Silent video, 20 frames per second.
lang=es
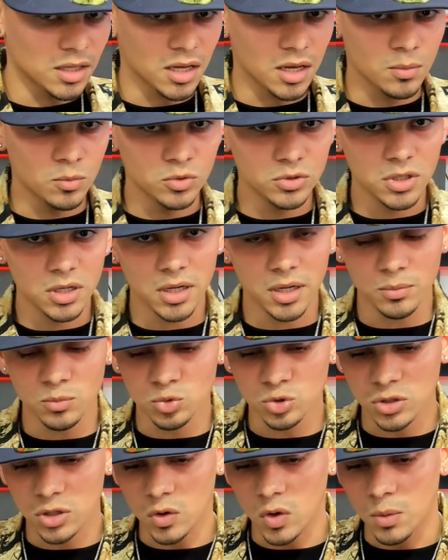hay, mucha, hay,
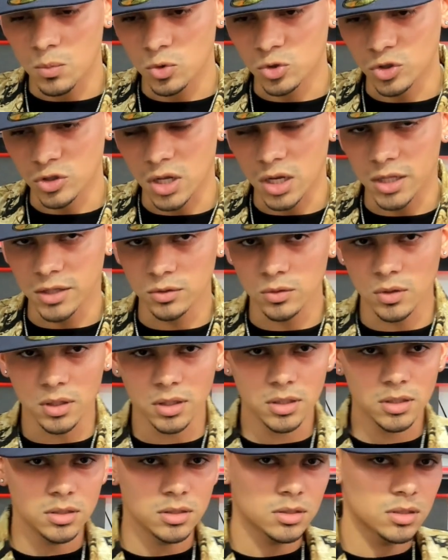mucho, hay mucho talento
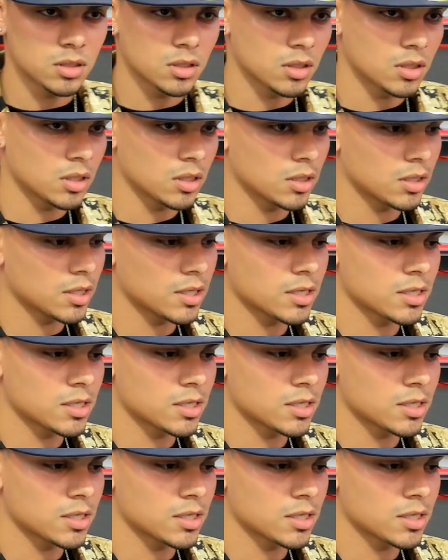aquí que,